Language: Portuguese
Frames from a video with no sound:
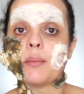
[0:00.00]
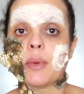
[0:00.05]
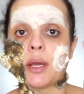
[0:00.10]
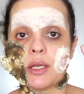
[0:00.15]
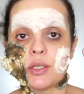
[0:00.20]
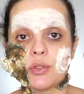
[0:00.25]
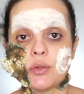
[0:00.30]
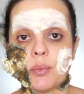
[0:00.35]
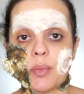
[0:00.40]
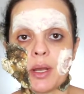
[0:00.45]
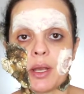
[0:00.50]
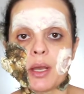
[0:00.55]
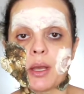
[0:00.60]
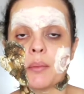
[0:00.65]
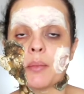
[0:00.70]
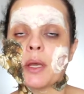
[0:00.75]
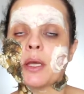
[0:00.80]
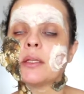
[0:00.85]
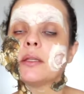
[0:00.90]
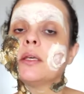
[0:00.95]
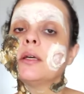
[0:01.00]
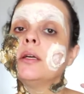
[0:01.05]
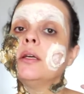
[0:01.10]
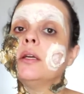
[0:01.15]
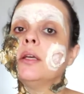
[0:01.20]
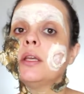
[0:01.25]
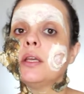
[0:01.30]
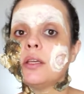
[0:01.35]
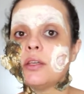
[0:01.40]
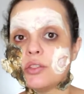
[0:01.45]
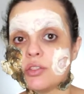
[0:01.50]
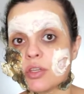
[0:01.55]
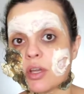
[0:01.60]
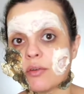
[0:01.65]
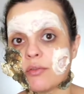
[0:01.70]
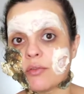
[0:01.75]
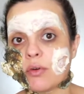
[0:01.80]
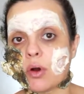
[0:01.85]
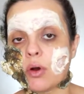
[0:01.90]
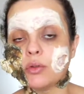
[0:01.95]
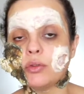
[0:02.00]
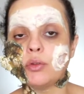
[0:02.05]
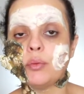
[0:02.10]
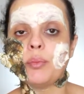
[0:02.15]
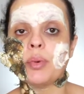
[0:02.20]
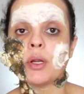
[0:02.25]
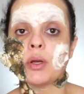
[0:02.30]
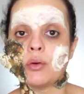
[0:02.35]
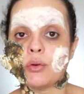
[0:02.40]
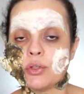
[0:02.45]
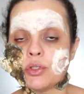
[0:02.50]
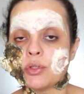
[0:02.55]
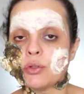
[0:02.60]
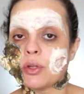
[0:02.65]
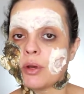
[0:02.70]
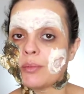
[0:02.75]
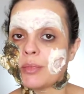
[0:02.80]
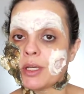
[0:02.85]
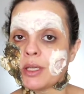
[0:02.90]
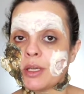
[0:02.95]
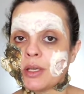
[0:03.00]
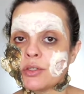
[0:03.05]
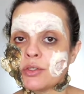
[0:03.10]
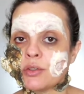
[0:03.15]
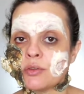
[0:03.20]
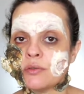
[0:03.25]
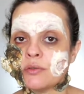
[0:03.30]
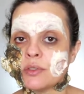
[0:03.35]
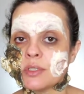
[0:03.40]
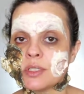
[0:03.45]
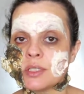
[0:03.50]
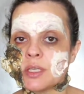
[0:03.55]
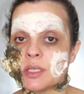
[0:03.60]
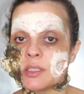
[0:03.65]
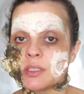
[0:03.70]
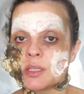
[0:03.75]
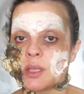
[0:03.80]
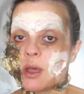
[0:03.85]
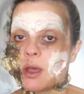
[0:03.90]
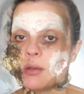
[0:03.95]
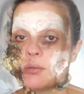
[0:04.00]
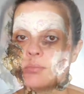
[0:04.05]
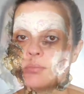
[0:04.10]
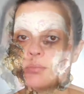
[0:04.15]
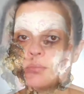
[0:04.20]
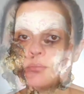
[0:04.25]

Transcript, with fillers: mais uma camada e já volto para continuar a maquiagem com vocês, tá?